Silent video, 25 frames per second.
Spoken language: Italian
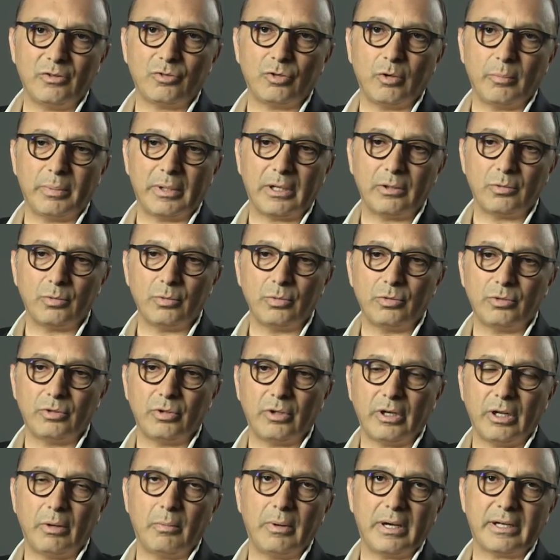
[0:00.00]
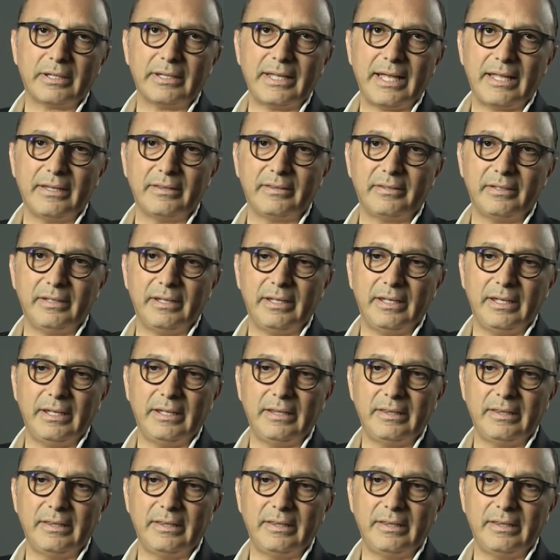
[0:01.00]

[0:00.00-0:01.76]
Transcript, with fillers: soprattutto riguardanti